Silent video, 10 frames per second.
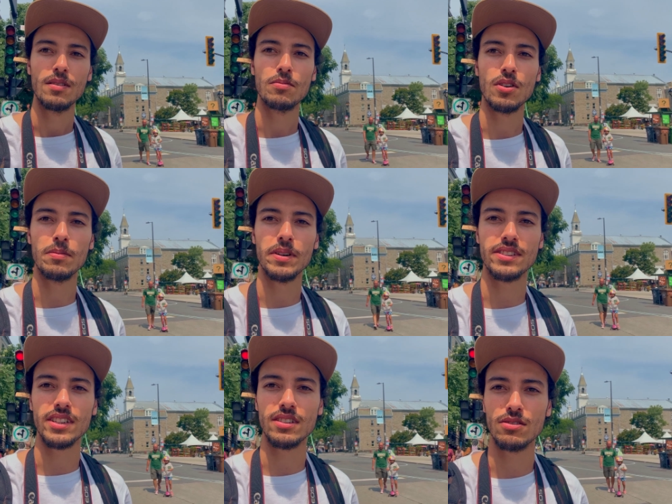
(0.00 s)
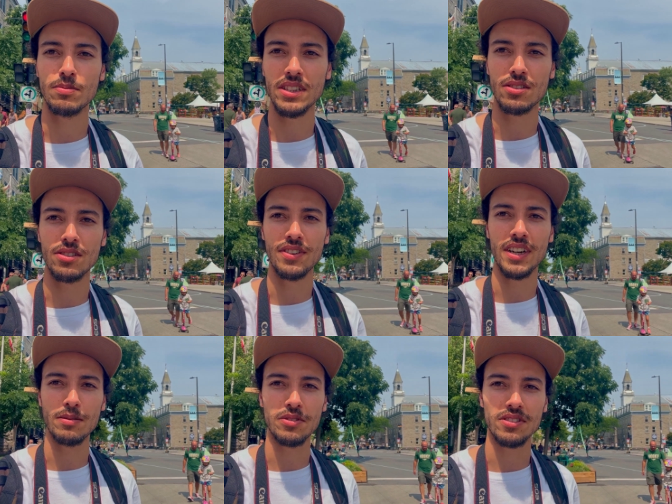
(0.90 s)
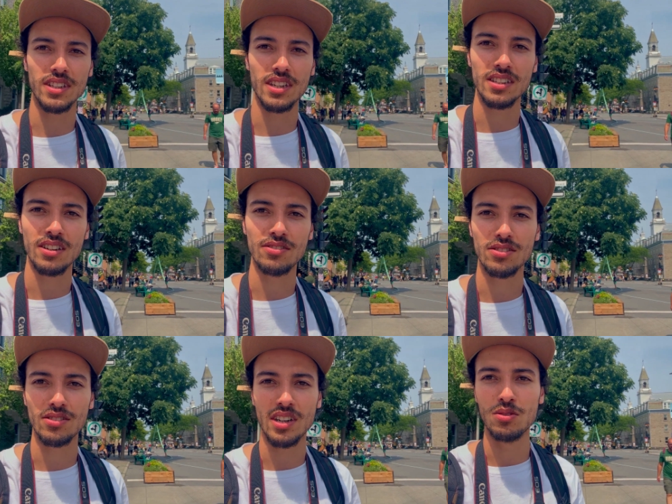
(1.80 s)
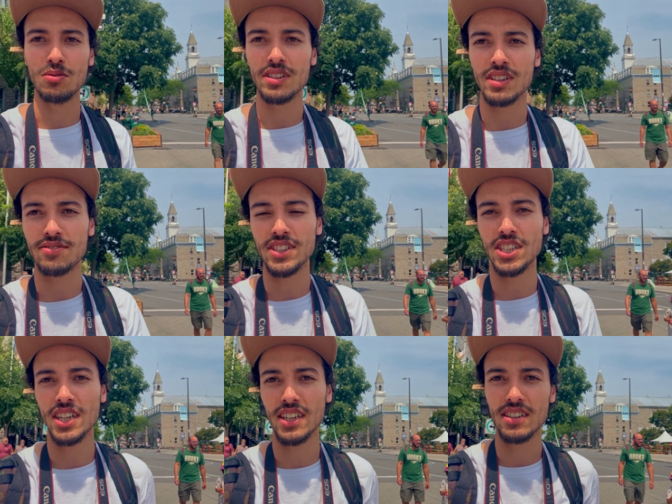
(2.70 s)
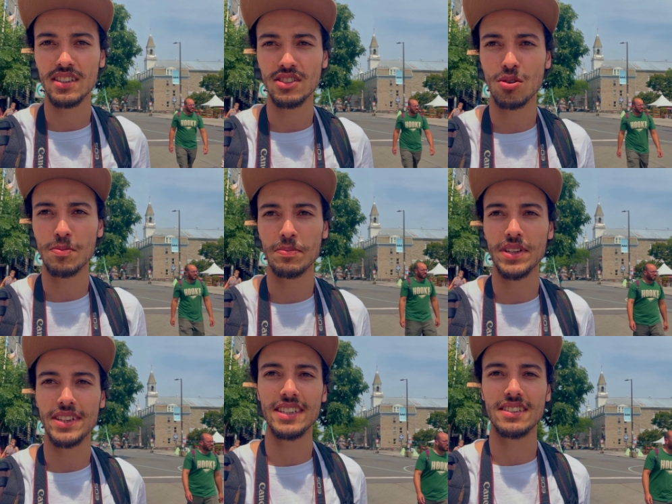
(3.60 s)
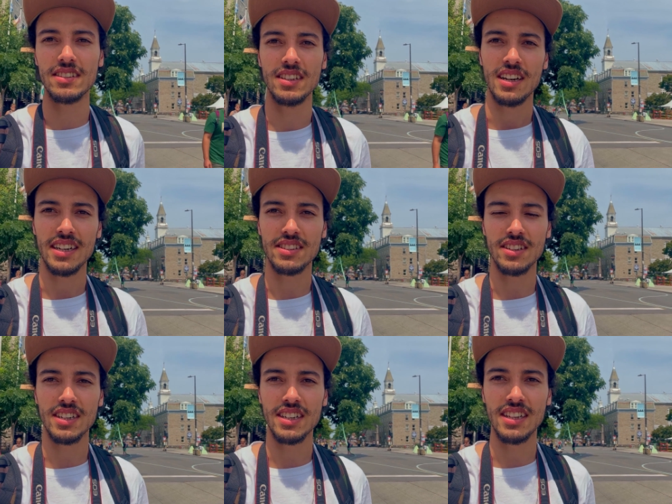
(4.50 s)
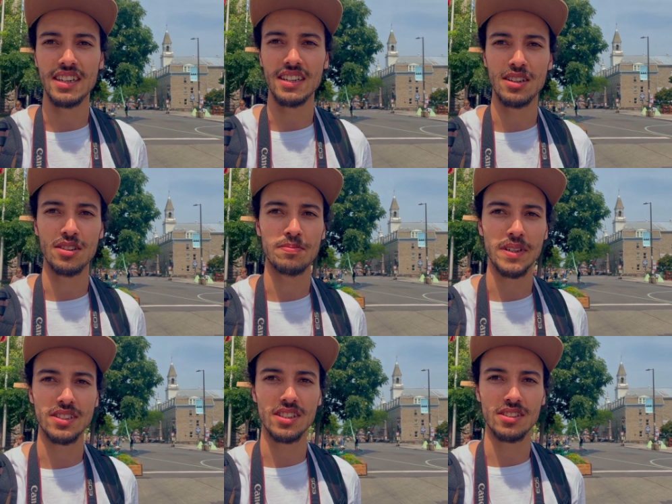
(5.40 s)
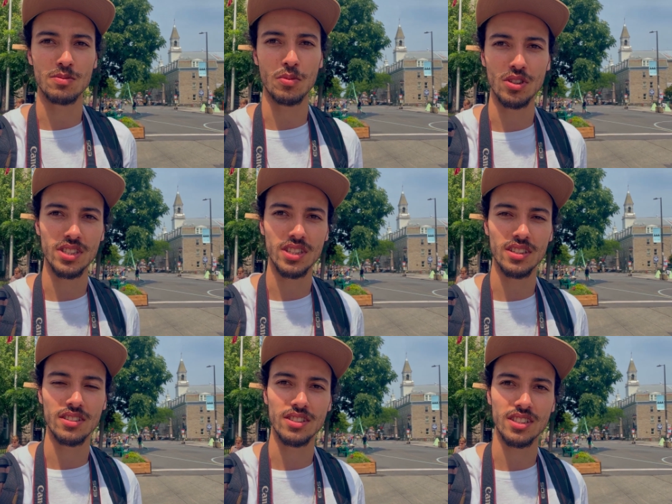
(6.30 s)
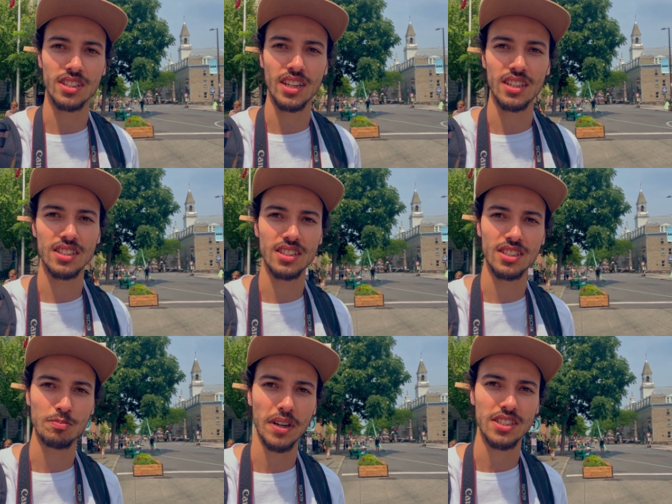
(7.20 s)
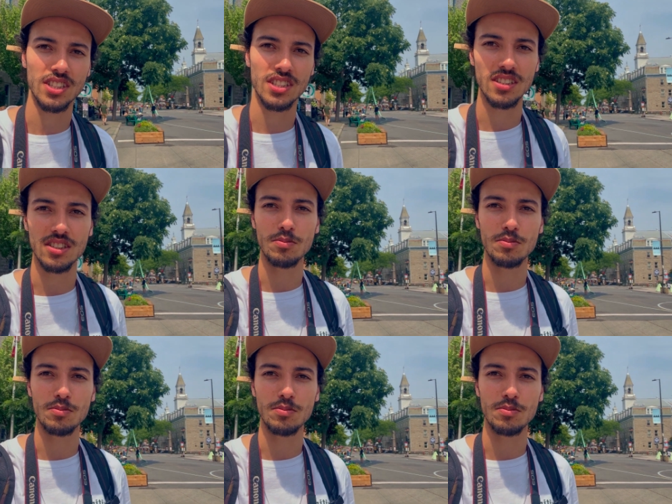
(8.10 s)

Pô, mano, saindo do metrô, velho, muito agradável. Tem uma rua que é fechada, é só pra pedestre. Aí tem uma galera praticando esporte que andando de skate, de patins, de